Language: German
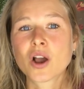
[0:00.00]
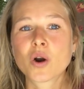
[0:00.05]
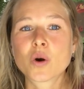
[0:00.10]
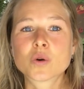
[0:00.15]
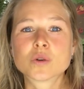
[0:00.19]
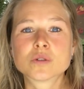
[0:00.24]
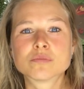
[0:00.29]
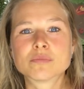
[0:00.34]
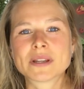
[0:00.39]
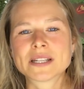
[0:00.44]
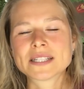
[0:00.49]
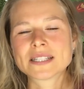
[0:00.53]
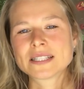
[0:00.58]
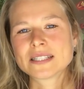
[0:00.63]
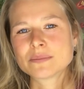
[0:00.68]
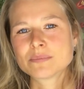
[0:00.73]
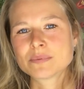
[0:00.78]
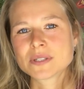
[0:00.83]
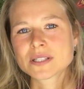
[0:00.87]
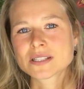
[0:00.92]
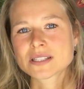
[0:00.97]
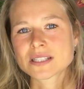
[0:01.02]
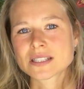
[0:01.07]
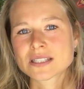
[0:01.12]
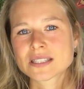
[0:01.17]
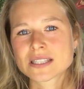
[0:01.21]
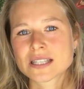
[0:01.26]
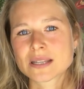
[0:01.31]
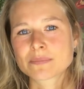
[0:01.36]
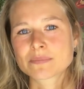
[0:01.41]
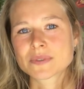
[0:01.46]
Und meine
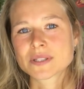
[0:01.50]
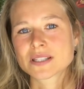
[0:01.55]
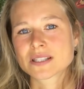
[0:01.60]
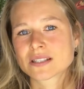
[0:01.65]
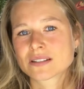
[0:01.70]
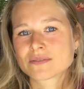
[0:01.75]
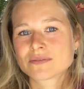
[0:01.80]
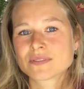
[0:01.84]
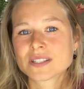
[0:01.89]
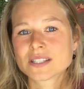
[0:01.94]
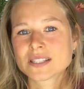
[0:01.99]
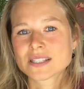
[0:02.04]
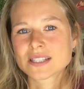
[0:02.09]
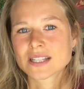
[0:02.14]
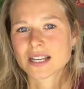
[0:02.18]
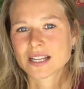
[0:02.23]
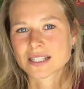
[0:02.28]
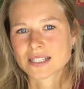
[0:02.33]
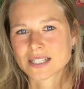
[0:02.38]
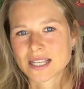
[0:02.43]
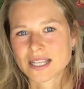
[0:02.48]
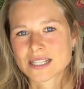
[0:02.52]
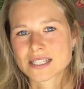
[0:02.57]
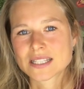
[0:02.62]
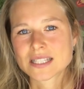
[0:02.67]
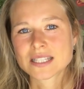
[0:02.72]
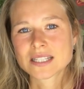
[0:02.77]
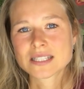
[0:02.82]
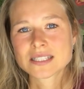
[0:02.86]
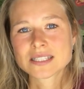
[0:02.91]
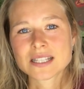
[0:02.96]
Lieblingsrezepte sind wie gesagt
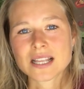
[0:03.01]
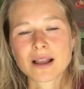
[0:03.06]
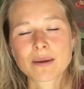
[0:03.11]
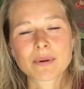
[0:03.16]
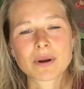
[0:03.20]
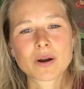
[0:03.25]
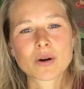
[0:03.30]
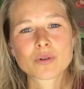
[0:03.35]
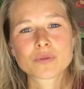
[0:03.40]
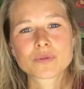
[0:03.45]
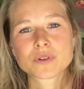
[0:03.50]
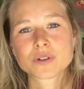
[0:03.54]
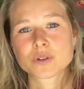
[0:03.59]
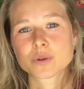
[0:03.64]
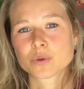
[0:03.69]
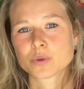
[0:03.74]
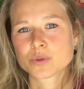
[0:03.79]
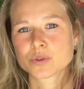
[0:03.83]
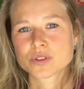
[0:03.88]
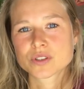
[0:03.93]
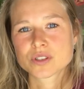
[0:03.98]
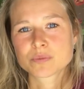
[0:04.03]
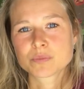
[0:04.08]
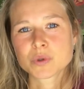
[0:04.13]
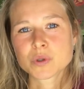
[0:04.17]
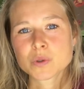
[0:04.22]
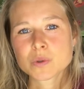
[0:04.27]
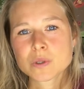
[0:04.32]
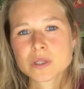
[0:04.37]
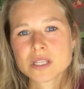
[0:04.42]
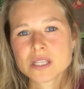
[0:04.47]
Dressings, aber auch für grüne
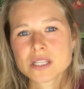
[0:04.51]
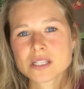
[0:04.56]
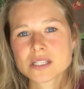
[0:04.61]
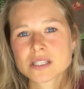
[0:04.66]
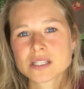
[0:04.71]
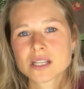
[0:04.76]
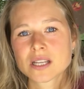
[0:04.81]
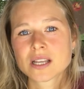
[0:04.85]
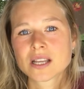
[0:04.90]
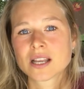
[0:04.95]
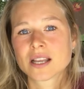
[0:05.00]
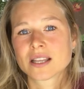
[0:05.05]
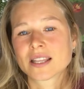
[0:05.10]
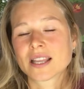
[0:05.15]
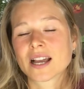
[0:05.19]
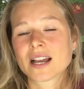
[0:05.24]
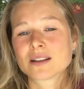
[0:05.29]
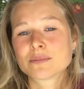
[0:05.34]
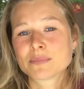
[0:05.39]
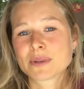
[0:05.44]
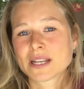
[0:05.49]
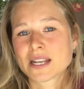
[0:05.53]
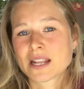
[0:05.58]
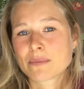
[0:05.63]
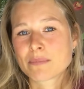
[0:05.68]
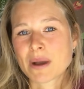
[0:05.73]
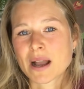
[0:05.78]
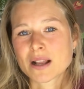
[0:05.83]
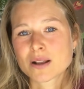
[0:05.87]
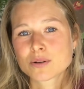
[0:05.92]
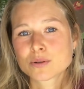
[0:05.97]
Smoothies, ja in meiner
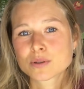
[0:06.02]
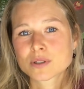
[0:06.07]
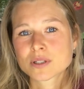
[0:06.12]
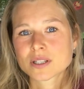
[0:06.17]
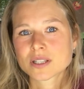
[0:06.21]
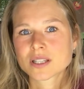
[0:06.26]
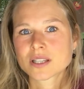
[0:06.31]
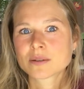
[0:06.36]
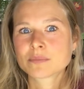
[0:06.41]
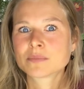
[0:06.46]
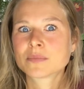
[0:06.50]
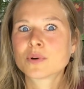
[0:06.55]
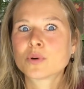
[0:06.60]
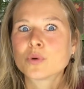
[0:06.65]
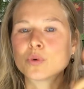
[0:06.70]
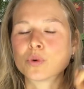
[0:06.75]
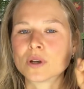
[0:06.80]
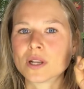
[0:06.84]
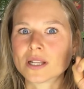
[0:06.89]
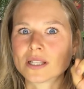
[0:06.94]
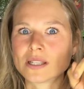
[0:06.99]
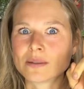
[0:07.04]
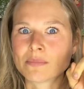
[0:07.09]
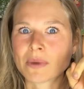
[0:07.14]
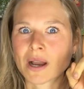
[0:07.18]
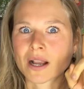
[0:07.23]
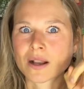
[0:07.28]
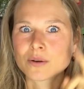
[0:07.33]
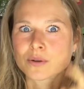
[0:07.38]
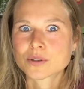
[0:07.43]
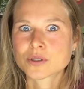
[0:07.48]
Mango-Creme oder die
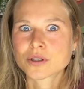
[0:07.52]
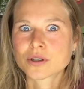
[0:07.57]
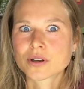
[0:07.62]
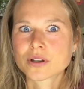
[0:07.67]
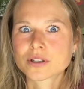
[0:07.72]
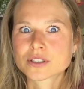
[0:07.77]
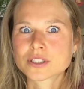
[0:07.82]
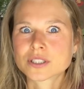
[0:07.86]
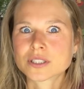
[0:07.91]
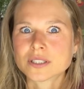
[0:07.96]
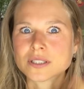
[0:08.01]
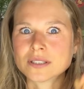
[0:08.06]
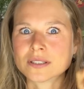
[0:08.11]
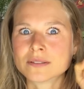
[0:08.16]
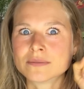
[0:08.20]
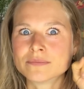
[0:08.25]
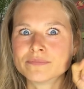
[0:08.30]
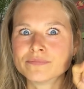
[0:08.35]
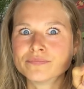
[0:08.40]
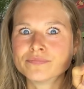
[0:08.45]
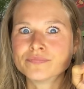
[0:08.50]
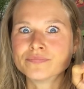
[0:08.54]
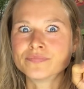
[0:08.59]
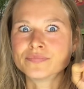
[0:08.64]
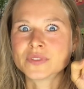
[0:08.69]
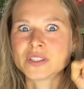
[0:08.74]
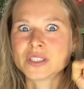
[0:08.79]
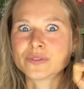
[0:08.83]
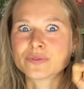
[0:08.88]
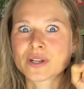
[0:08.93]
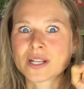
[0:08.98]
Mango-Törtchen. Mm,
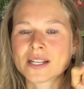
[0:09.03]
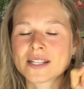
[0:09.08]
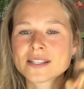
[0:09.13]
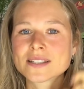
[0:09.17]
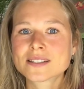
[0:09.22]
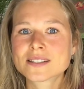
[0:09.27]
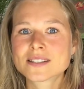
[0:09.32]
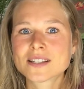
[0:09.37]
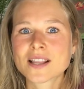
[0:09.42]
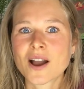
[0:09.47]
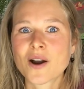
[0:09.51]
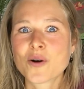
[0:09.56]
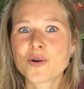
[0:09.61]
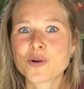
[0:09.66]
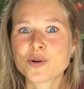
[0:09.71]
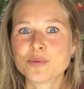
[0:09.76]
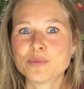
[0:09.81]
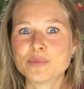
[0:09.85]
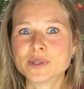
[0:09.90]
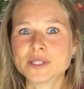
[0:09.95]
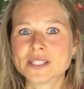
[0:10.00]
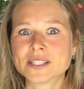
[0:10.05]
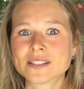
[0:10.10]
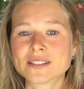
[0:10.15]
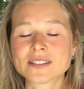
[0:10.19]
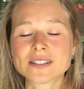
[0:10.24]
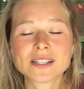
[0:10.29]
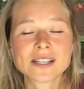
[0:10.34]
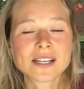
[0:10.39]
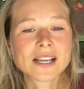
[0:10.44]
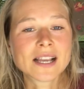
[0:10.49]
die verlinke ich dir auch
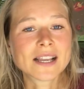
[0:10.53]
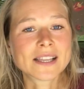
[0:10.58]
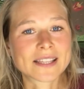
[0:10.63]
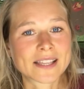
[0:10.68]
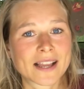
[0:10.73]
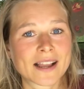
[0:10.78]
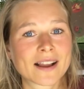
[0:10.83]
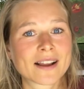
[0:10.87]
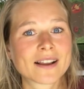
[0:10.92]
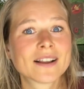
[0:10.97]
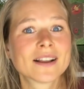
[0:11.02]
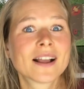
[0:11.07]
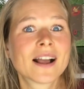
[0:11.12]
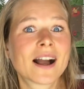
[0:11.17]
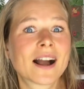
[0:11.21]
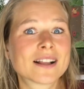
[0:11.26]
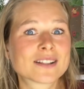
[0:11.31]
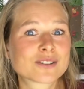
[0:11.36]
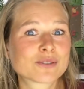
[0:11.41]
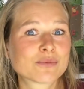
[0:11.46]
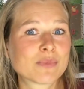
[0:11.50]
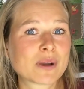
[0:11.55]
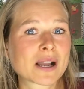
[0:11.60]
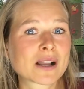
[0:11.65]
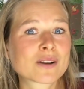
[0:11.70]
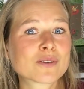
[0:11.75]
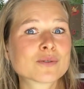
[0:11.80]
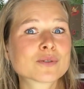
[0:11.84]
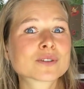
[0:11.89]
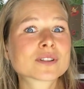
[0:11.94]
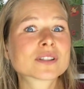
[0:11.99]
unbedingt. Ja, also
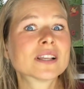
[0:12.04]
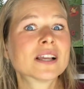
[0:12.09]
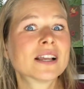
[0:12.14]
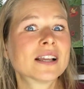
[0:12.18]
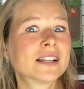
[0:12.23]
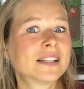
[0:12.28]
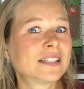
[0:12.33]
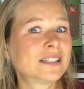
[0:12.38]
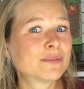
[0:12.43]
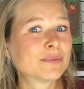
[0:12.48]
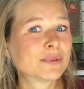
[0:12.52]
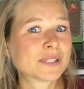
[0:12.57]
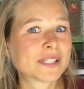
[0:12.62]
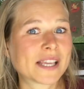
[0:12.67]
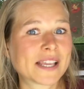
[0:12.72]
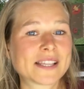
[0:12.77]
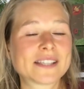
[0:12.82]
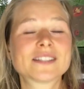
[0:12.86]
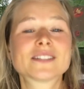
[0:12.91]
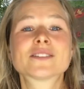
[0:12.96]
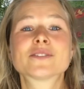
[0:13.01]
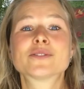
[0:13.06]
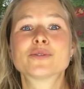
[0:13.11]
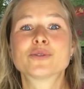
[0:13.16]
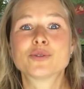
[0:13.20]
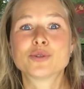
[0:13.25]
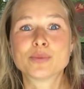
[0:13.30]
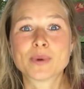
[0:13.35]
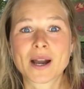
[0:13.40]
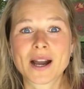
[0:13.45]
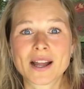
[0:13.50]
Mangos liebe ich echt
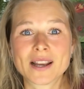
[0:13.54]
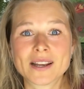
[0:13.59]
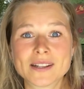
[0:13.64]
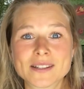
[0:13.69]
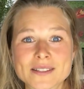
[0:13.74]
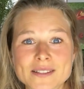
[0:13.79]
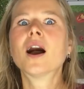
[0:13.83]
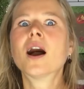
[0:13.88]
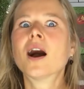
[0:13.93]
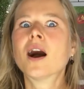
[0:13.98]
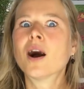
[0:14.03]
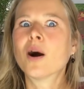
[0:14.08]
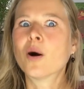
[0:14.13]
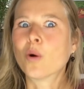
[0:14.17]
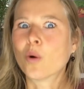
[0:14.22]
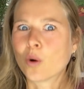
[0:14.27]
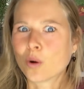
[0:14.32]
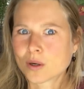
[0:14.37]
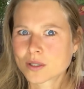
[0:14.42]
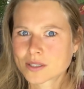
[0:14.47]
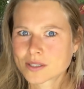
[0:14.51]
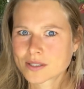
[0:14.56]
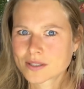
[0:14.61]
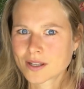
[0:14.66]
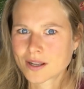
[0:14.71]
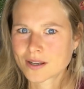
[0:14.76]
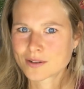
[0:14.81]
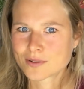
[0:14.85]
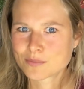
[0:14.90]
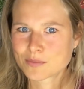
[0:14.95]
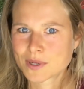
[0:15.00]
über alles. All
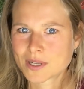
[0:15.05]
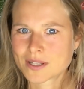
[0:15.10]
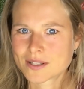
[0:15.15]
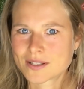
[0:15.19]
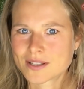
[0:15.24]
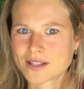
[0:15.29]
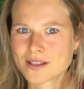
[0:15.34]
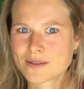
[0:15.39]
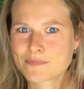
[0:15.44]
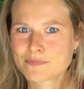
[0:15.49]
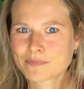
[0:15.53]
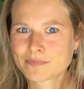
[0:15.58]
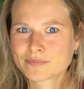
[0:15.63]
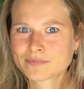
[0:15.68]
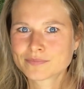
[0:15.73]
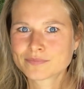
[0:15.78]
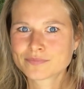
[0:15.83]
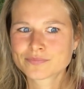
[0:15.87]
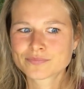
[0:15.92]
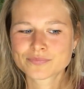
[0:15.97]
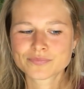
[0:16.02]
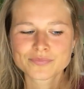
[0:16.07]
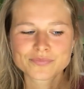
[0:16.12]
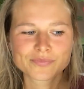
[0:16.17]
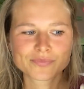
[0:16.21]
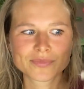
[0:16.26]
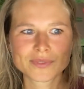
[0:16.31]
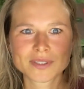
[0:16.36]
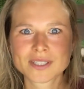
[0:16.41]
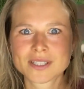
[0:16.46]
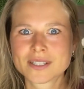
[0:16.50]
Star Nummer 7,
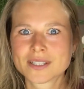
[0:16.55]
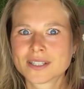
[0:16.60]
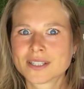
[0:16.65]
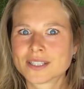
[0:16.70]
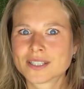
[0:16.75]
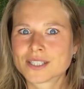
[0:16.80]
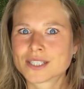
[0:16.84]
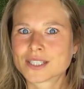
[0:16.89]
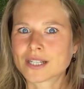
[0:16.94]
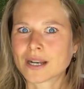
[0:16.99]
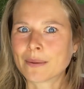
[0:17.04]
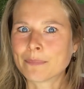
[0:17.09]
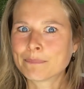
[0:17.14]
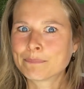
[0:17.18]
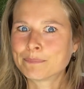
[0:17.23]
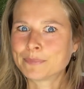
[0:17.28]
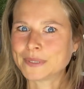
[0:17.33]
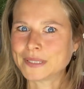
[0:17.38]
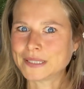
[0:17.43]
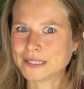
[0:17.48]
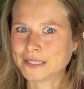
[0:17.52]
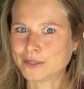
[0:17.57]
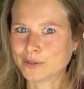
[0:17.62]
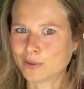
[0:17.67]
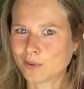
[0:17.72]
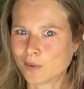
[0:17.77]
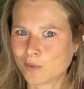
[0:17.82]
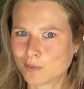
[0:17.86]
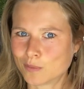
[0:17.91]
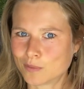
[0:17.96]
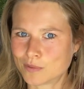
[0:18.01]

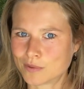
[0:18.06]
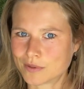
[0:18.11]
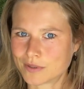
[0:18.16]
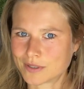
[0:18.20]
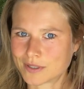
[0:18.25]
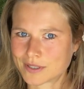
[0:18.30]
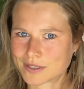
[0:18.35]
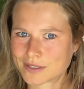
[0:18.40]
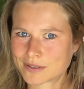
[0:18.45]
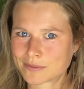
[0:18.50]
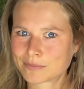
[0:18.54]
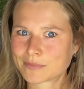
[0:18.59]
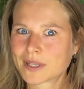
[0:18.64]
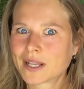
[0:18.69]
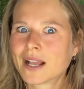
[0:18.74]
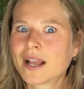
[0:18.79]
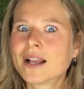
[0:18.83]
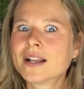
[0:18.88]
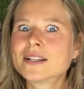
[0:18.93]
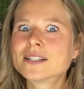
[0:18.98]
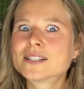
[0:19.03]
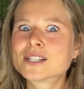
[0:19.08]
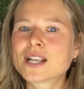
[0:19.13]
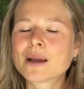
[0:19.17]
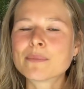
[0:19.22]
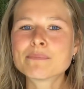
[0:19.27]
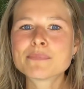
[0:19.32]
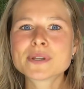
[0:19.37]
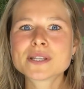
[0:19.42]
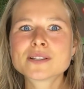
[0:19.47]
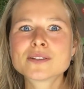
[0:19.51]
Champignons.
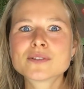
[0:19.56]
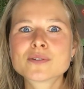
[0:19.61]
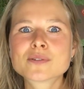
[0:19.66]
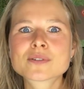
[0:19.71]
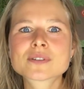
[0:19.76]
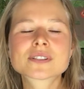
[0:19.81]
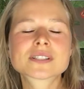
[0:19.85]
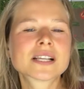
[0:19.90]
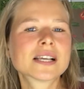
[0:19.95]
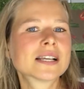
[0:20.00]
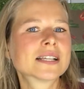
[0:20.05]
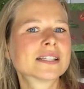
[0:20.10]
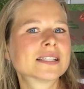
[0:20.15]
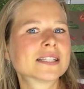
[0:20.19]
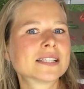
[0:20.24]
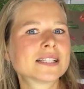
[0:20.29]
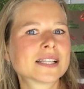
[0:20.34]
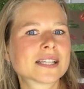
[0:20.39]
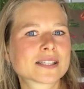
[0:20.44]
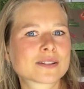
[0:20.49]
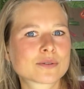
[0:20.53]
Champignons sind ja